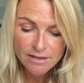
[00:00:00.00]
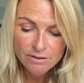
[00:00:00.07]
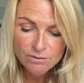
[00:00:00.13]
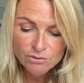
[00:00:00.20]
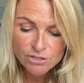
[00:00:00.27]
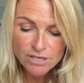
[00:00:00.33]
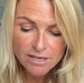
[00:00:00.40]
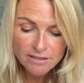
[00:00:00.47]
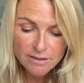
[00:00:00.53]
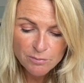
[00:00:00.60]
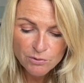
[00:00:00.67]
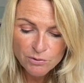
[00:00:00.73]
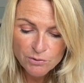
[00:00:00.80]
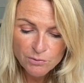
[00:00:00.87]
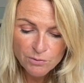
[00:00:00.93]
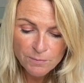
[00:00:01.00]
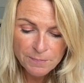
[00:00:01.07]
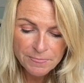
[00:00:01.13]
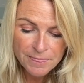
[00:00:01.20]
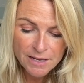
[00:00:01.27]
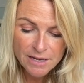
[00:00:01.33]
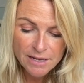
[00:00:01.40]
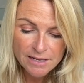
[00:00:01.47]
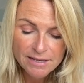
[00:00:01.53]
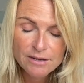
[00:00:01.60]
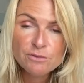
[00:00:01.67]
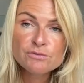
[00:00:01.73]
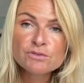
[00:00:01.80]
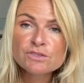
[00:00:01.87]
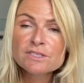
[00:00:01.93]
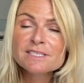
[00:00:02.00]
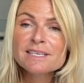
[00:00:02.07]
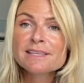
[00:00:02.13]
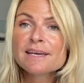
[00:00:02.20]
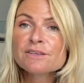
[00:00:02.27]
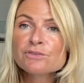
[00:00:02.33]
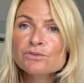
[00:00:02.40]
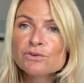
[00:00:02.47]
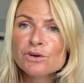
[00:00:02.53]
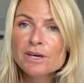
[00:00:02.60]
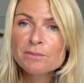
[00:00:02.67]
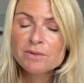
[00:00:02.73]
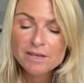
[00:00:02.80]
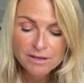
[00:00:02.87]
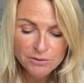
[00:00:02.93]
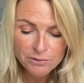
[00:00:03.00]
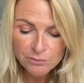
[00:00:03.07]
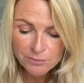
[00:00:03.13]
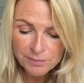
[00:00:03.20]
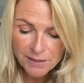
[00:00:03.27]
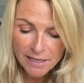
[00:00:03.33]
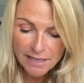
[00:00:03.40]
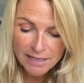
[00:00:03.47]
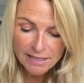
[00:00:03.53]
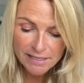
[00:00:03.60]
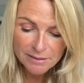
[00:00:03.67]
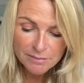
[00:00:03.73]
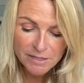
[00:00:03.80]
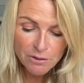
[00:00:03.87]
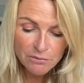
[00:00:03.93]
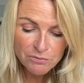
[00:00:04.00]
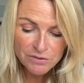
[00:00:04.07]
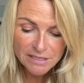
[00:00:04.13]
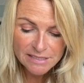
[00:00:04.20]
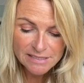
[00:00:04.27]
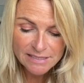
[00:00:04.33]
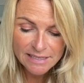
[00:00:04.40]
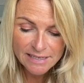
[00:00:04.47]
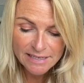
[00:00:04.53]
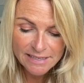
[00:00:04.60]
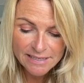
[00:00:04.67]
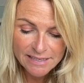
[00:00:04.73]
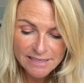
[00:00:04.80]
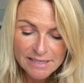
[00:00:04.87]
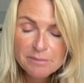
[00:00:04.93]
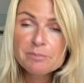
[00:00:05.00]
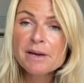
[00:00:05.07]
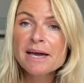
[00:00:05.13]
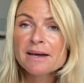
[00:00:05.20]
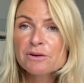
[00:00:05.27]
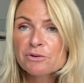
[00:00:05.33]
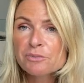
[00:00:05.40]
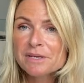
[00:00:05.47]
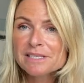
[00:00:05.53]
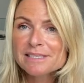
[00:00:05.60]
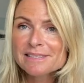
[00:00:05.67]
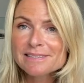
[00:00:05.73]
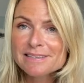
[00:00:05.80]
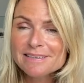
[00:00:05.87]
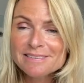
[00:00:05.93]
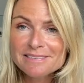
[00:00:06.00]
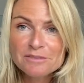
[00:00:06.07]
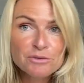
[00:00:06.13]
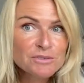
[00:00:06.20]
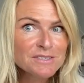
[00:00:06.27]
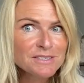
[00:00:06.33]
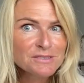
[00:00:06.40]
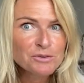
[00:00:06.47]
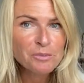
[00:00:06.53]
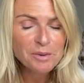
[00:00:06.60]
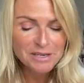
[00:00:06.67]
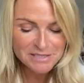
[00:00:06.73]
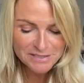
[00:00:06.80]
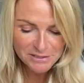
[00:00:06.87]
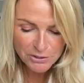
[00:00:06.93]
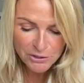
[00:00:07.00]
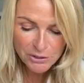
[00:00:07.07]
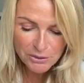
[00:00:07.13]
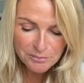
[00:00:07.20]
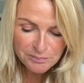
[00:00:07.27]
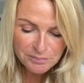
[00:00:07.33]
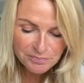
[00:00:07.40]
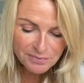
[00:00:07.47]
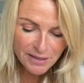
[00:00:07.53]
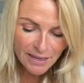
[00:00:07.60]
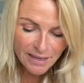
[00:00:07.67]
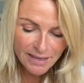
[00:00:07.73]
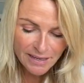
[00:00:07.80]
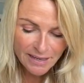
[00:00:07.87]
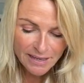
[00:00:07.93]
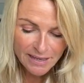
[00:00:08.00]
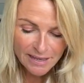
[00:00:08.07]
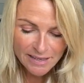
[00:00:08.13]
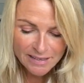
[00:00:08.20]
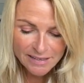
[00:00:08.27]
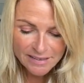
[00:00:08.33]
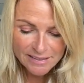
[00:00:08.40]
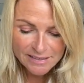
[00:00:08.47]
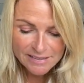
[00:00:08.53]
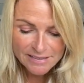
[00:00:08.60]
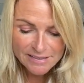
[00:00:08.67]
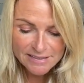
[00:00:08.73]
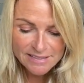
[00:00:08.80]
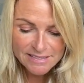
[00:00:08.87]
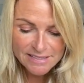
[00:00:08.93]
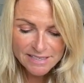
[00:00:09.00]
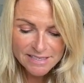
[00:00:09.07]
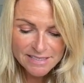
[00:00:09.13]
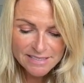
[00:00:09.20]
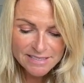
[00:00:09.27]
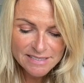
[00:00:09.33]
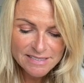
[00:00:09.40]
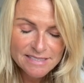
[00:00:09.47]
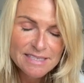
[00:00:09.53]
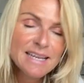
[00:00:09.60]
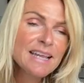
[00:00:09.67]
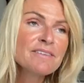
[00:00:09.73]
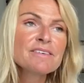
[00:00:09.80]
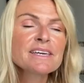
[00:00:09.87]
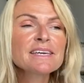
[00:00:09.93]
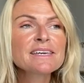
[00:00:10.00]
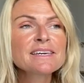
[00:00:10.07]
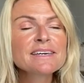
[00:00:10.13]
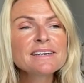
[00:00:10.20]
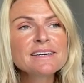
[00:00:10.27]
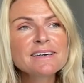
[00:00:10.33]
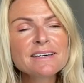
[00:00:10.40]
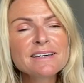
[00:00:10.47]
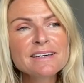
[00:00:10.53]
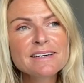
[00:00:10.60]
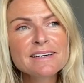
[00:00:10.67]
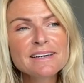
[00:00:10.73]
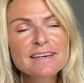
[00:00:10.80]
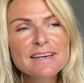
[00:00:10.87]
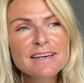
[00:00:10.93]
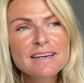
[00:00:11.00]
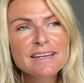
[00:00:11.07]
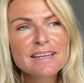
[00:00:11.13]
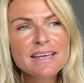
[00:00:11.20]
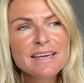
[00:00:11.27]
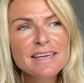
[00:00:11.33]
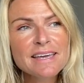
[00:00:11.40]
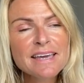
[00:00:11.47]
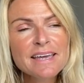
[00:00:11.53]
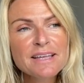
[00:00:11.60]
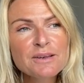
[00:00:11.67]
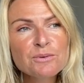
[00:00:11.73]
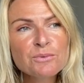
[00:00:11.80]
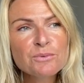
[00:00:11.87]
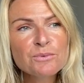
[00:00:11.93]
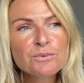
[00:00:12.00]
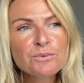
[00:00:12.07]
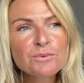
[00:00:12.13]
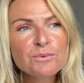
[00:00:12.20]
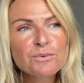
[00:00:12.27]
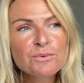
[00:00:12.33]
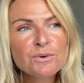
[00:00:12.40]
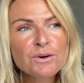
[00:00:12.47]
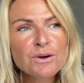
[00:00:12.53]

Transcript: au char d'Apollon. Et en faisant cet acte de rébellion, eh bien en fait, il libère l'humanité de ses oppresseurs. Euh, c'est celle avec euh, laquelle on,